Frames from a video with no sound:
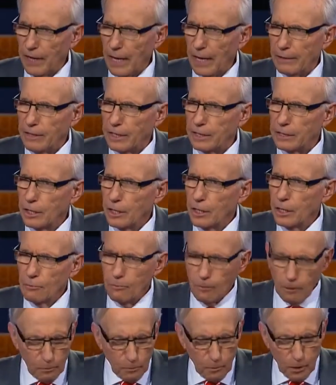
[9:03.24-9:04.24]
или
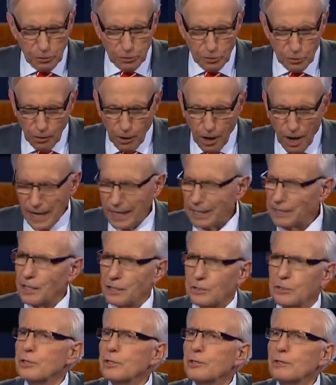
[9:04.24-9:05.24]
следовать Божьему
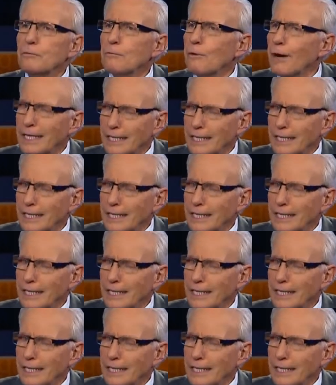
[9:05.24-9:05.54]
призванию,